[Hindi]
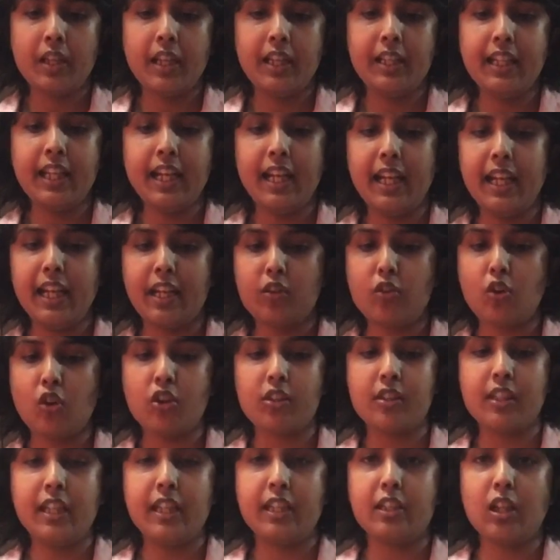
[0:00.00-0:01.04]
ये एट
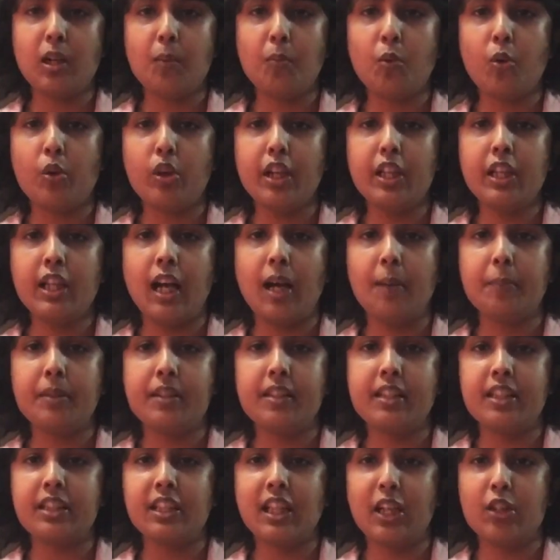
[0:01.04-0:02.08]
क्रॉस एट का बोर्ड है आप
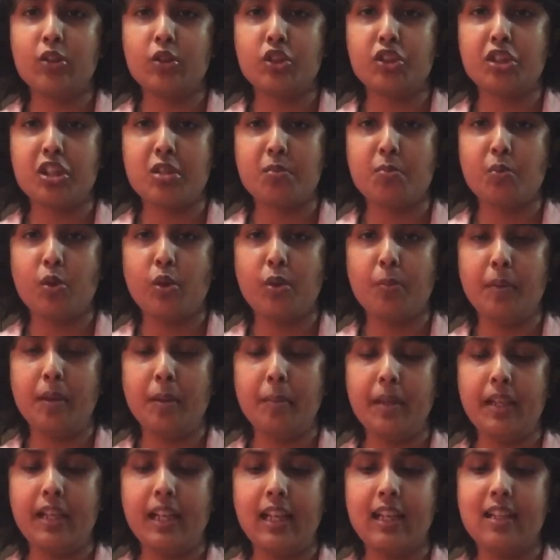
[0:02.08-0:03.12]
इसे चाहे तो चेस बोर्ड में
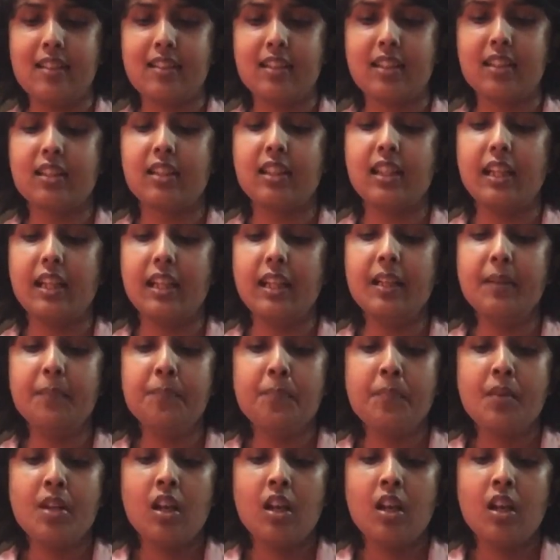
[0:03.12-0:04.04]
भी खेल सकते हैं